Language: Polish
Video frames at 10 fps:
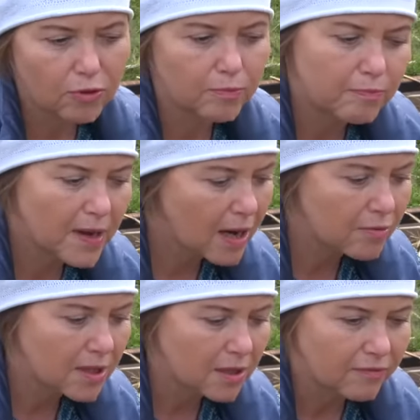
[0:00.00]
lub
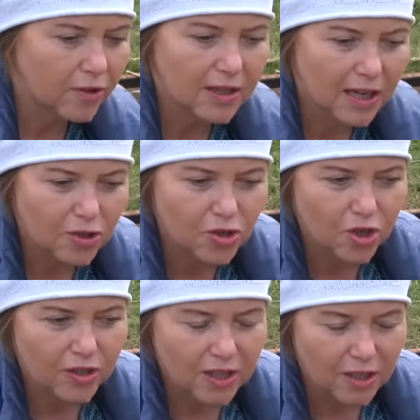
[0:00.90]
miały ich w
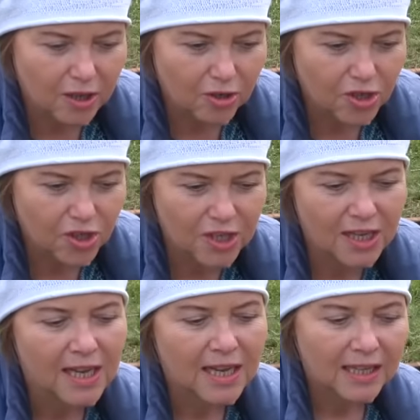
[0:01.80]
ograniczonej ilości.
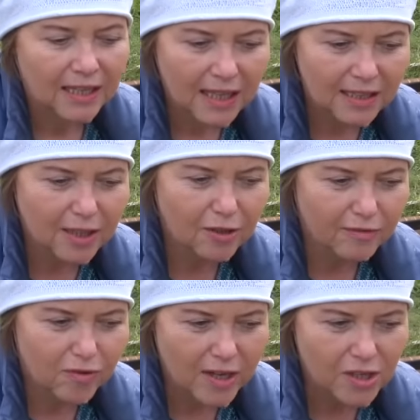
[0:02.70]
Dlatego
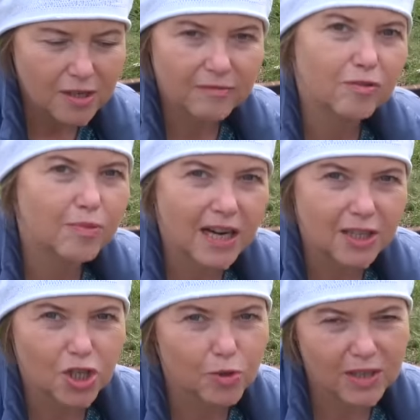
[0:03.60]
właśnie
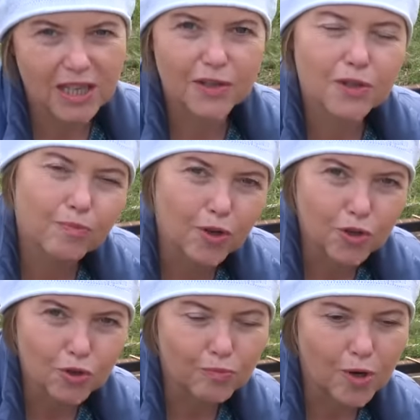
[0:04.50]
wybraliśmy ten
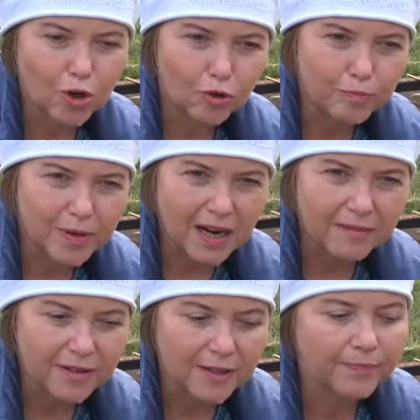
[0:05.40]
sposób
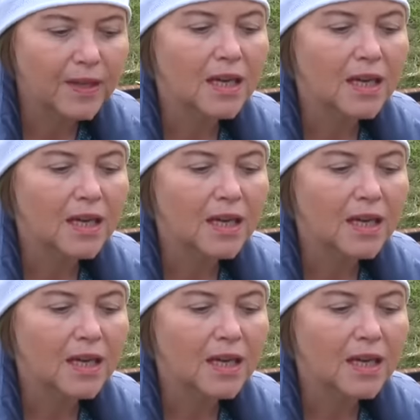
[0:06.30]
uprawy.